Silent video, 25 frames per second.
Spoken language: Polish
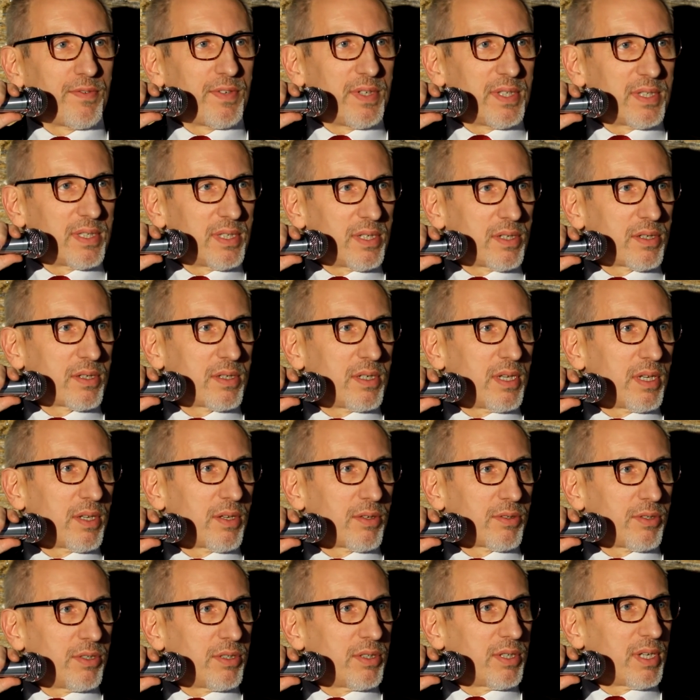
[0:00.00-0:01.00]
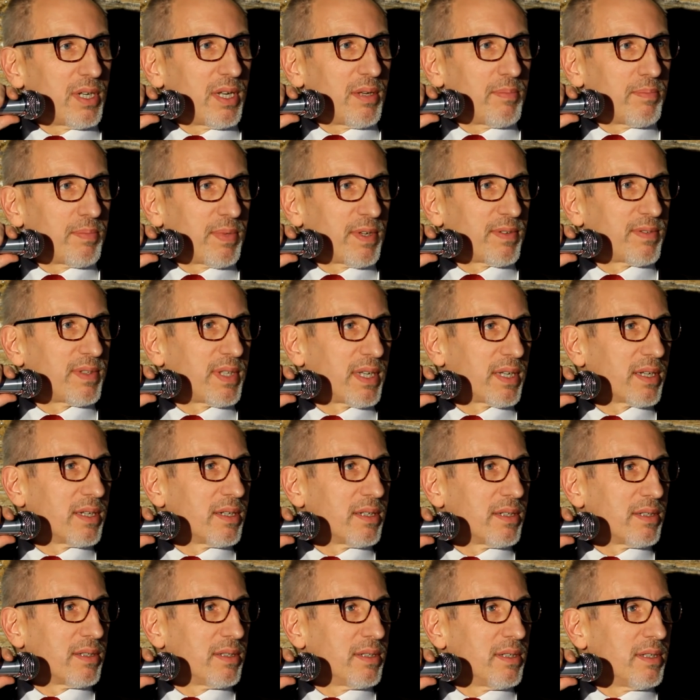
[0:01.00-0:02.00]
fizycznie nosicielem
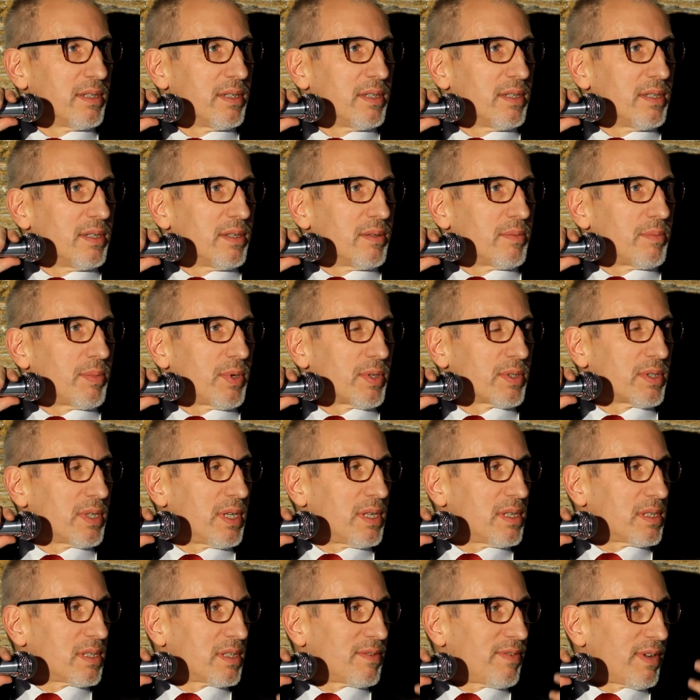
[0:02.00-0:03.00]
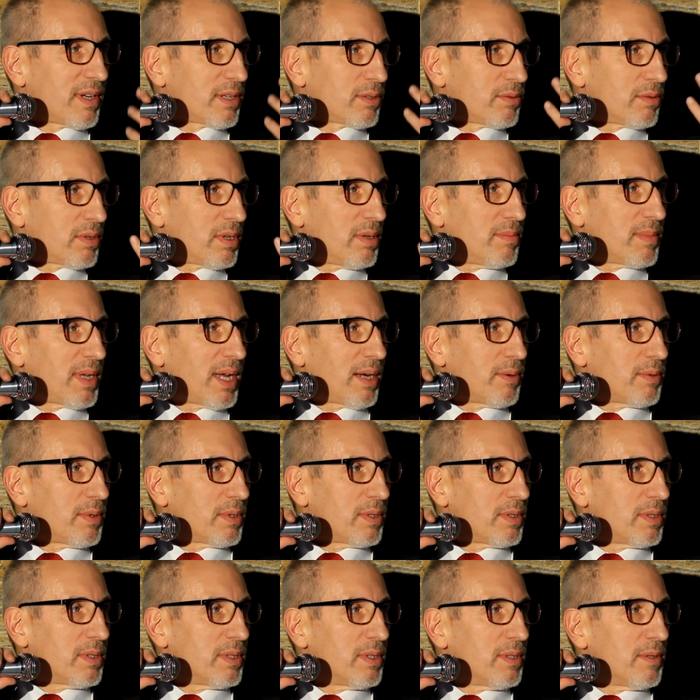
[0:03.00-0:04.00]
pewnego poselstwa, które
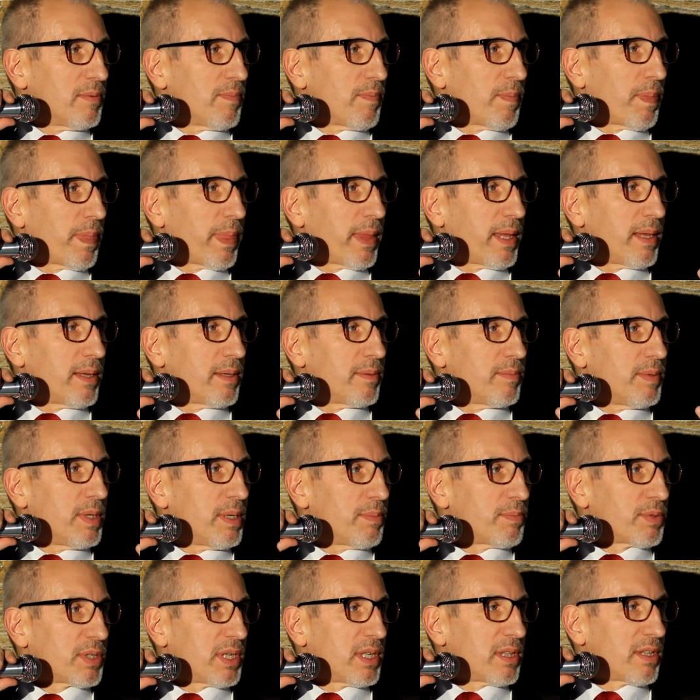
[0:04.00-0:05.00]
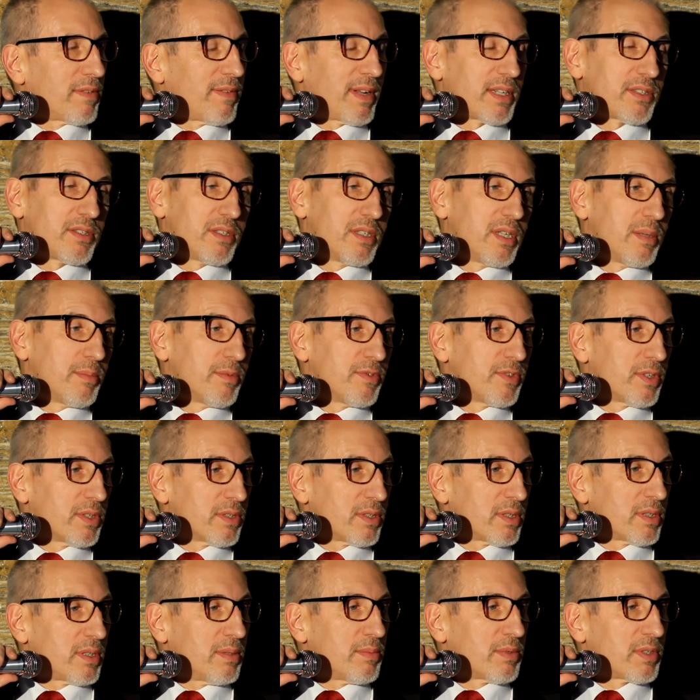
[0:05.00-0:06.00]
miało e, przetrwać, nie mówiąc
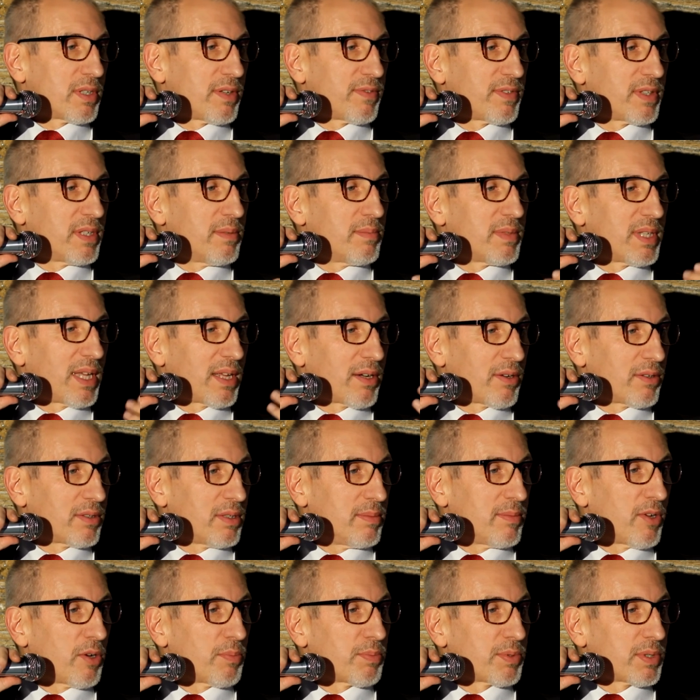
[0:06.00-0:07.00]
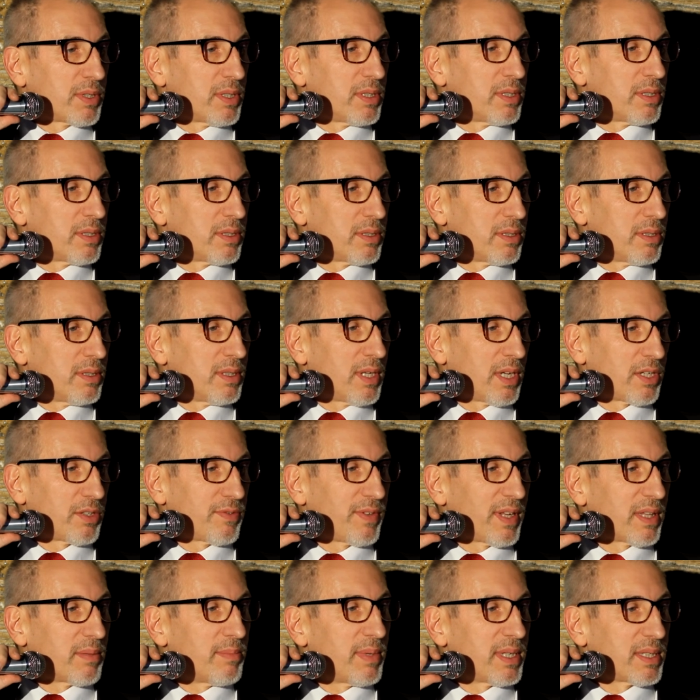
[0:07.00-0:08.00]
o tym, że w tym narodzie miał przyjść na
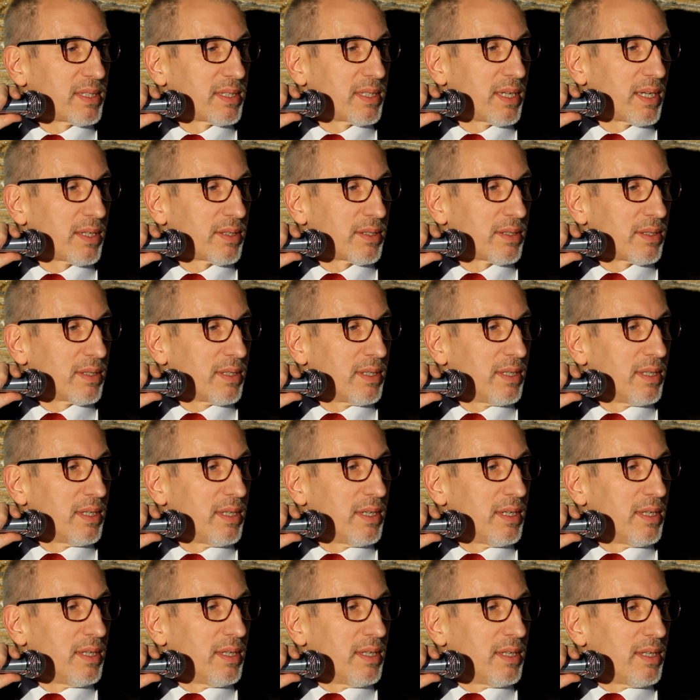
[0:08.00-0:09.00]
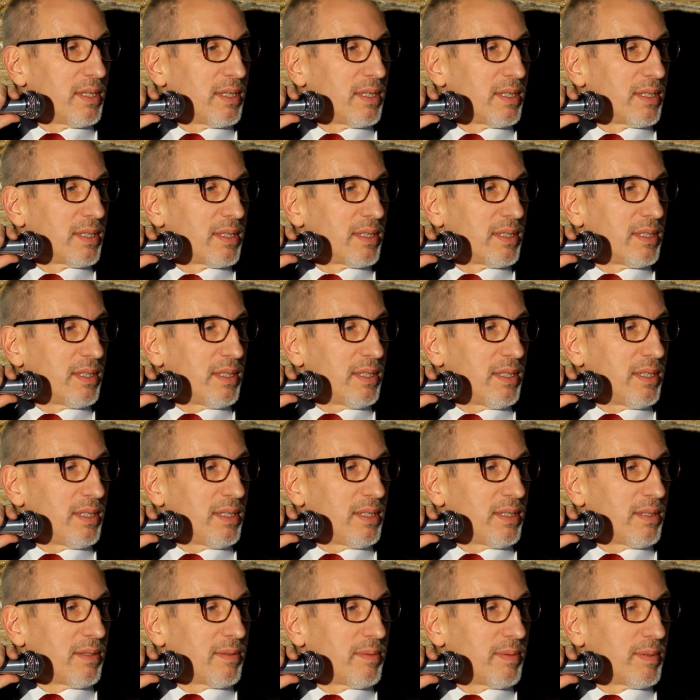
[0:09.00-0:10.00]
świat Mesjasz. E,
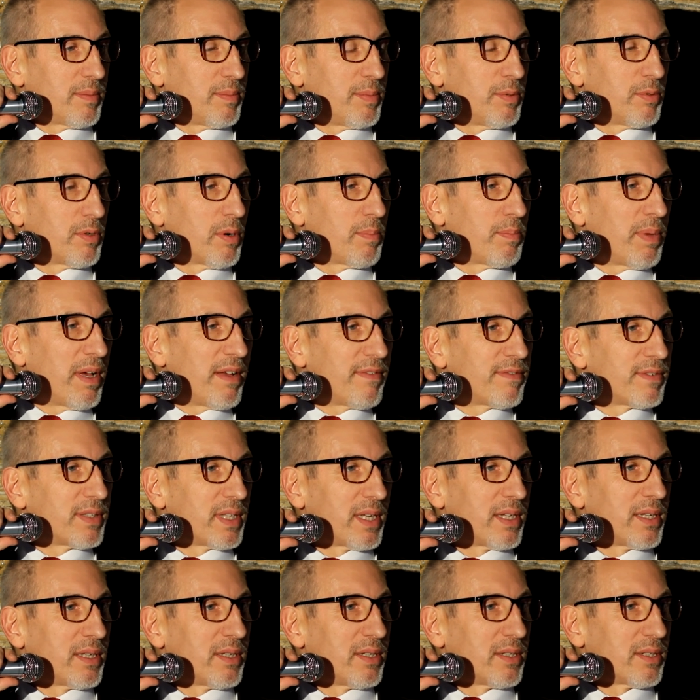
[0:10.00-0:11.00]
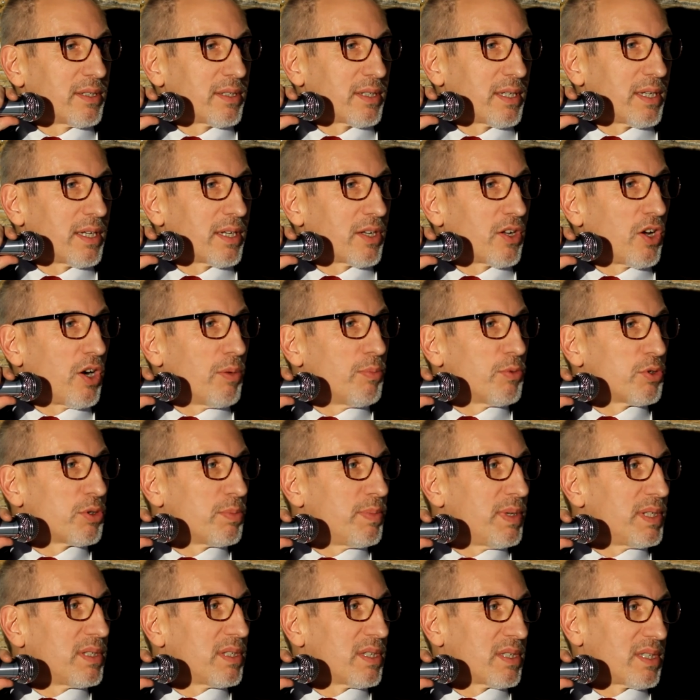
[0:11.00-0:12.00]
I było pewne, że komuś
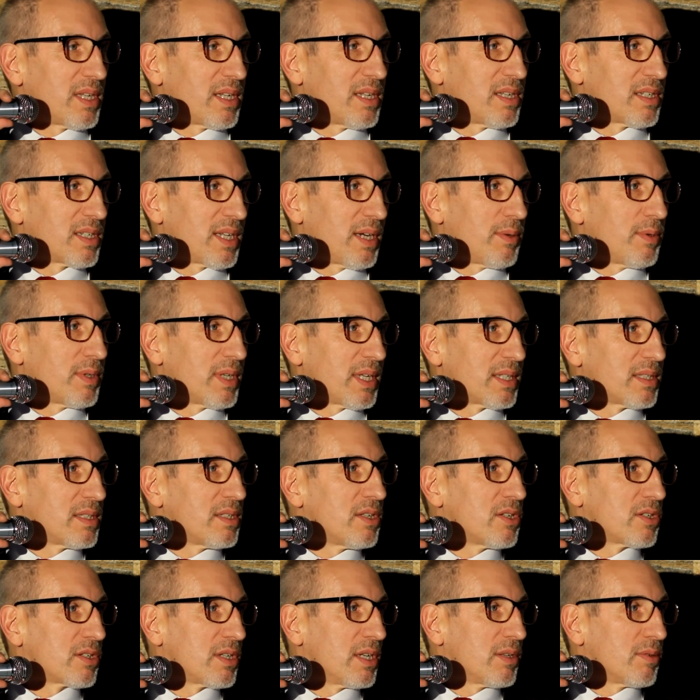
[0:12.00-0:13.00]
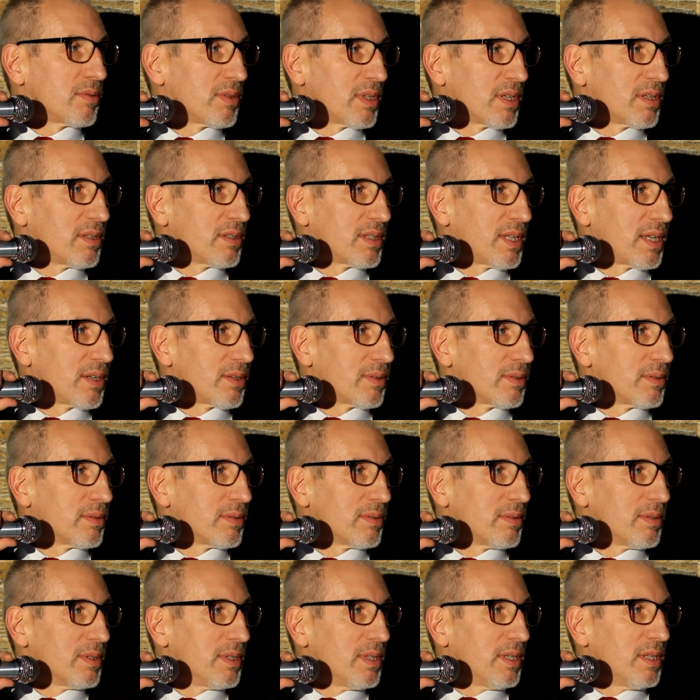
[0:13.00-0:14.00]
będzie zależało na zniszczeniu tego narodu.
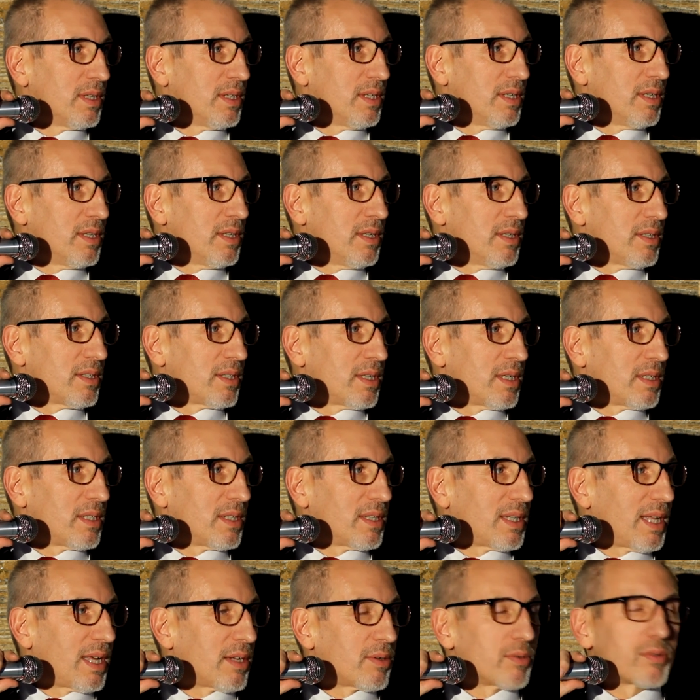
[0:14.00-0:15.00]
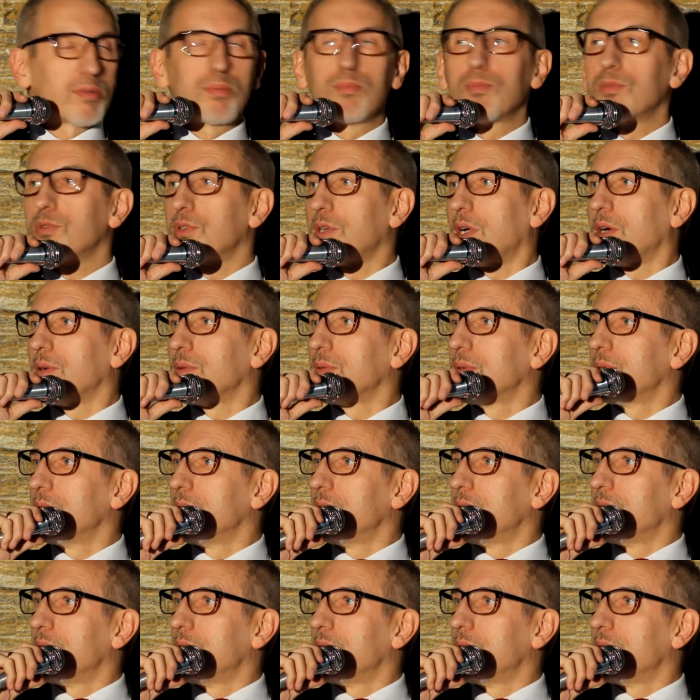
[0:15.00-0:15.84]
Ten naród musiał